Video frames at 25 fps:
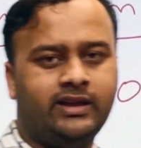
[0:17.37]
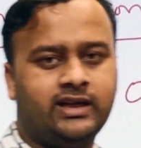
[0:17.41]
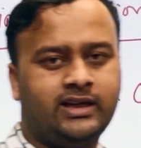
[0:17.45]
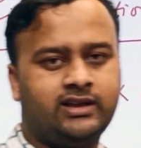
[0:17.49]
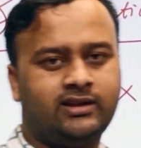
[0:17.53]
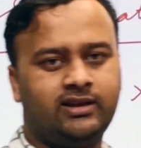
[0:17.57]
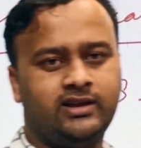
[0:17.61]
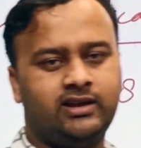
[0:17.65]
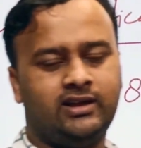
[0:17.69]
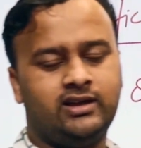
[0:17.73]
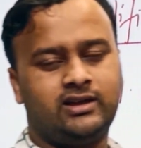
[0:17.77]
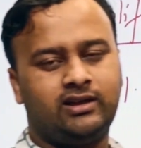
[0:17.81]

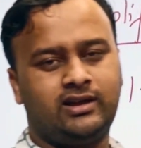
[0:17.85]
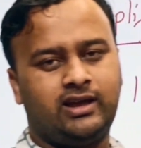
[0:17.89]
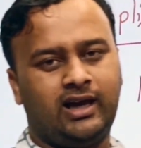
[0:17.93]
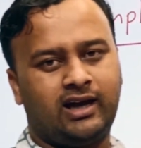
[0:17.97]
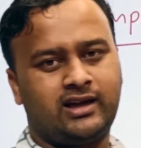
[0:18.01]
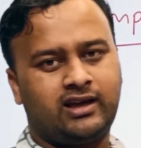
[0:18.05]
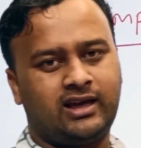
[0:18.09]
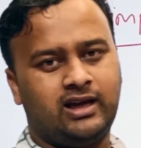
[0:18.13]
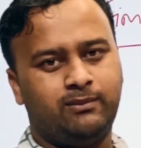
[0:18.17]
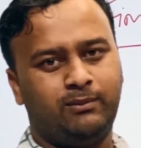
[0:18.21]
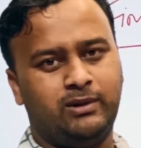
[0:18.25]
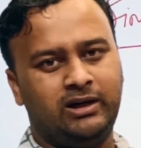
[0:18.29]
देखते हैं क्या
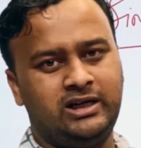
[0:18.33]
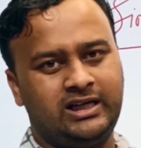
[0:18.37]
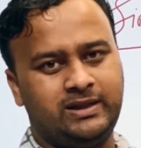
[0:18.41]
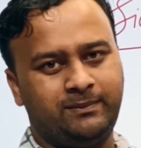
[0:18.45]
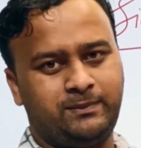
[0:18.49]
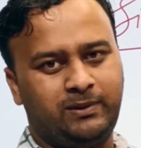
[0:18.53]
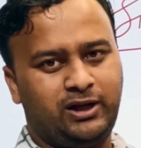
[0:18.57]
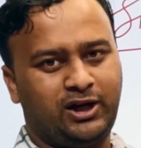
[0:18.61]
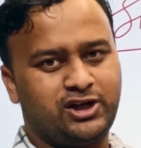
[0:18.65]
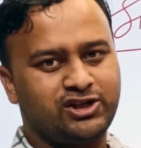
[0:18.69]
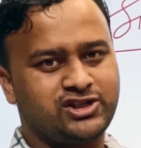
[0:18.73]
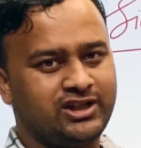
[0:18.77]
क्या
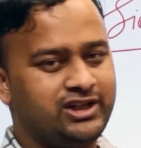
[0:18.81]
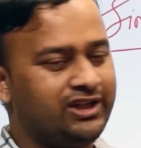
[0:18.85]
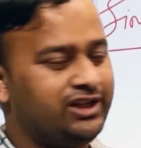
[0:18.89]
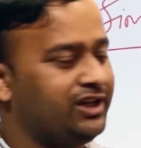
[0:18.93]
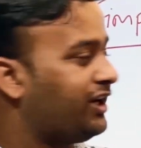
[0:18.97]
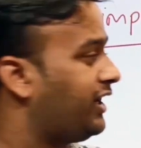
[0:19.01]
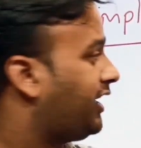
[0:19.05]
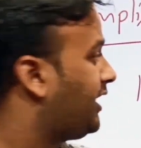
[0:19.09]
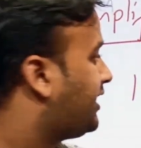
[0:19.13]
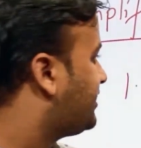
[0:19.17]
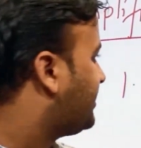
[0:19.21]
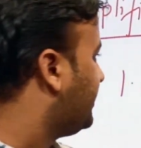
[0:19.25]
मल्टीप्लीकेशन
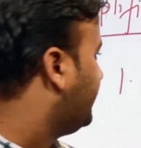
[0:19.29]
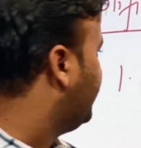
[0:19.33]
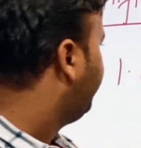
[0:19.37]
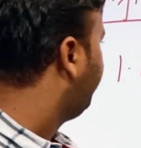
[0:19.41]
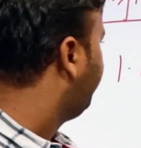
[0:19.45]
ट्रिक्स